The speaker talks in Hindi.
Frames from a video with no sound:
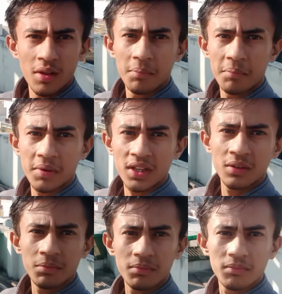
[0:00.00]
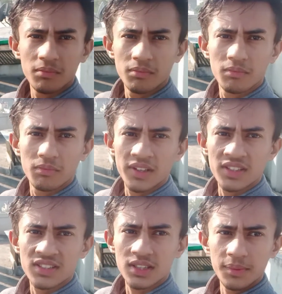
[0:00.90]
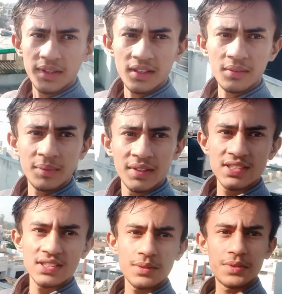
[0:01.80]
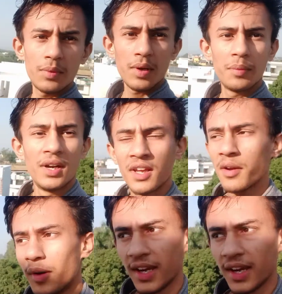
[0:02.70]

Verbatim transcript: मतलब इन सभी में से सबसे बड़ी बिल्डिंग हमारी